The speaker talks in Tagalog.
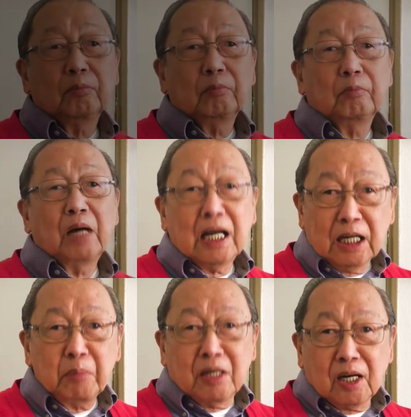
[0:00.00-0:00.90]
Mahal
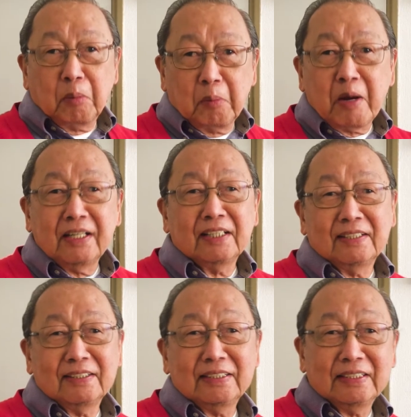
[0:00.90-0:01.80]
na mga kababayan,
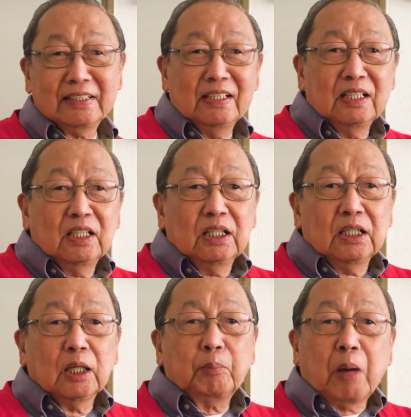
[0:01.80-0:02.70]

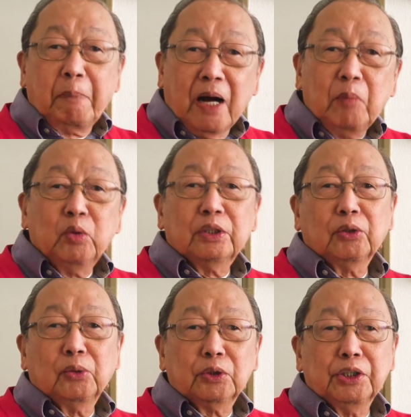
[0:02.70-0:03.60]
nagpapahabot
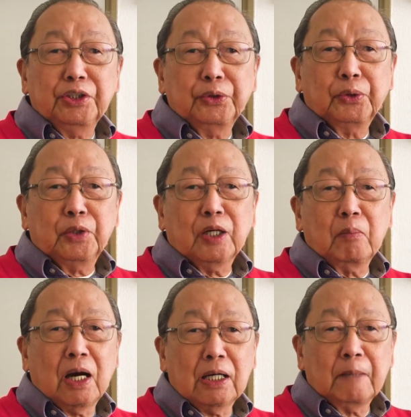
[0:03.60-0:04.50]
ako sa inyo ng
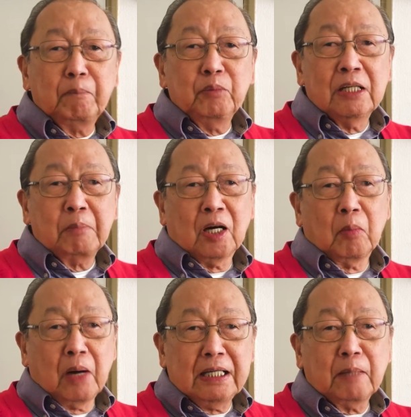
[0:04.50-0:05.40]
maalap na
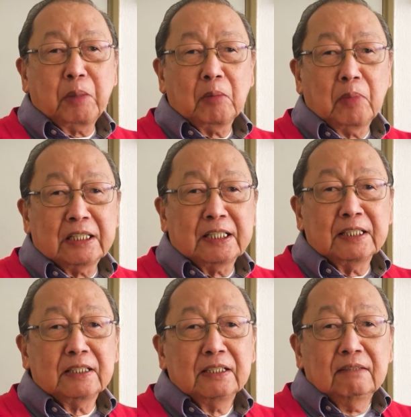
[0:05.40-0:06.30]
makabayang
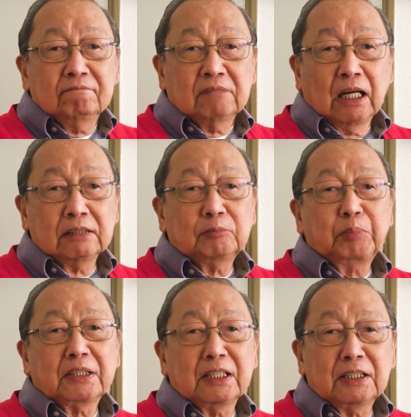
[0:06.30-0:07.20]
pagbate at
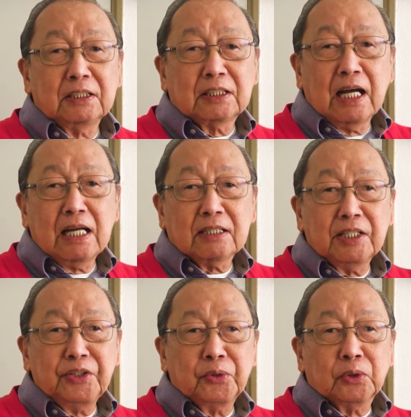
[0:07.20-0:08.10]
pakikisa sa
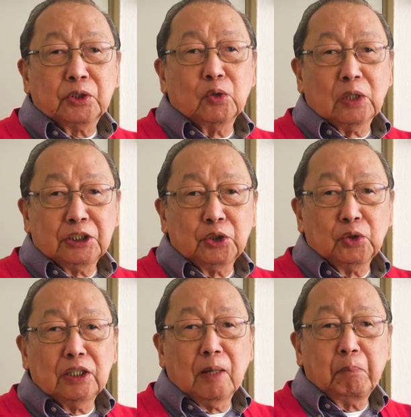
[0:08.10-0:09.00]
inyo sa
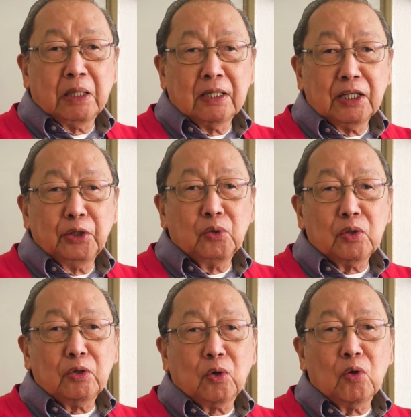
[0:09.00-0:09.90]
okasyon ng
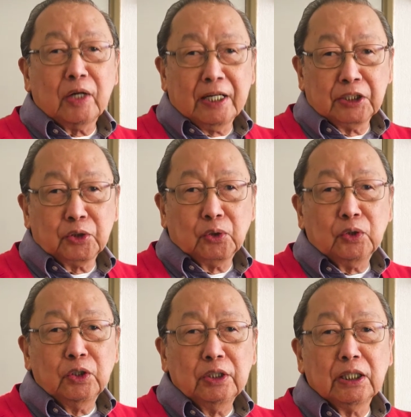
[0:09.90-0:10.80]
panrihong kongreso
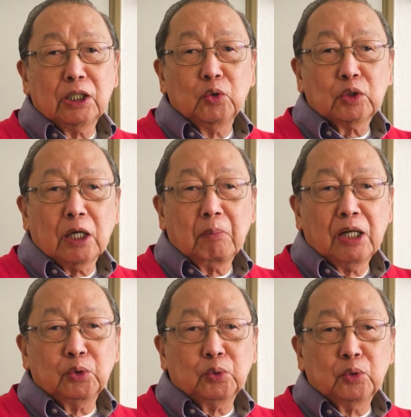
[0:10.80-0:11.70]
ng Kilusang
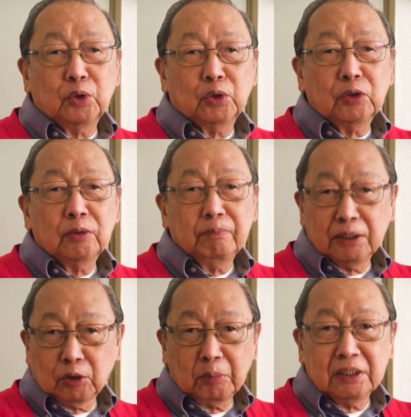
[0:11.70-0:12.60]
Mayo 1,
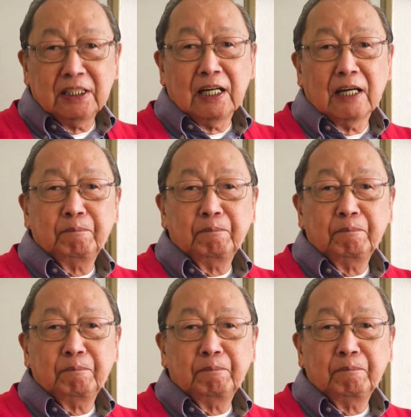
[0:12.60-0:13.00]
Metro Manila.